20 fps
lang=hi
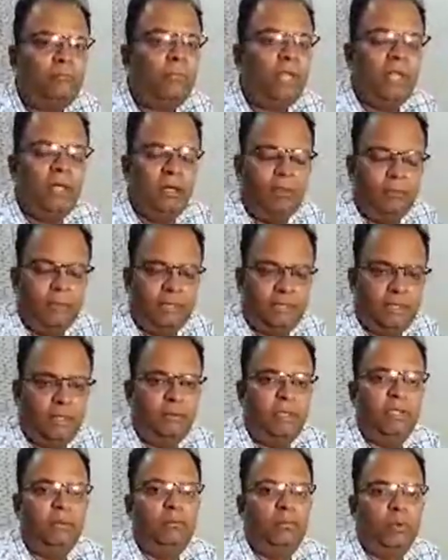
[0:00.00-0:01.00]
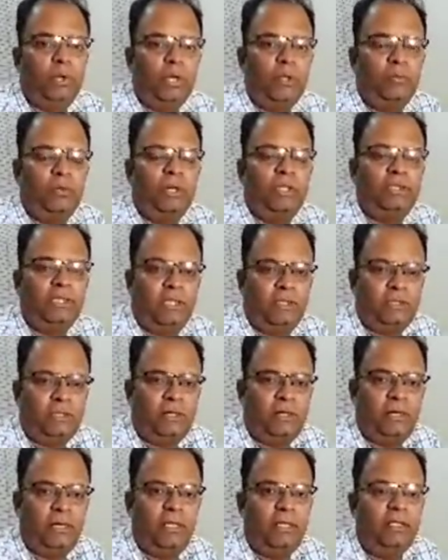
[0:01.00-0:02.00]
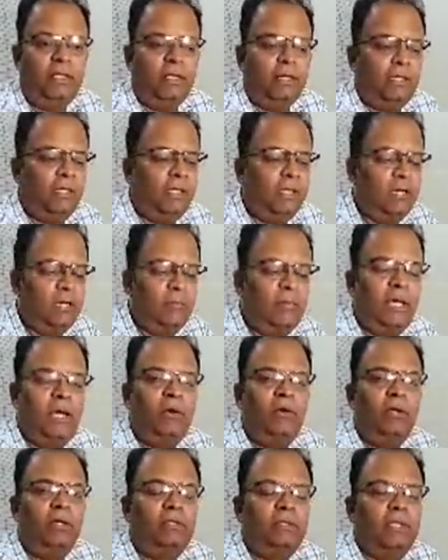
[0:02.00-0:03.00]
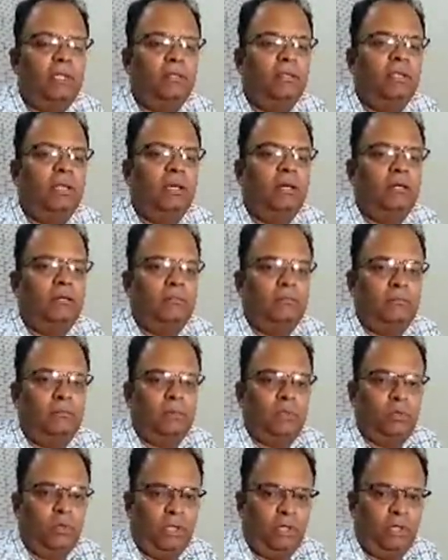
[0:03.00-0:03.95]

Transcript: हम इसकी भी पूरी की पूरी जांच कर रहे हैं कि अगर मान लो इसके अंदर कोई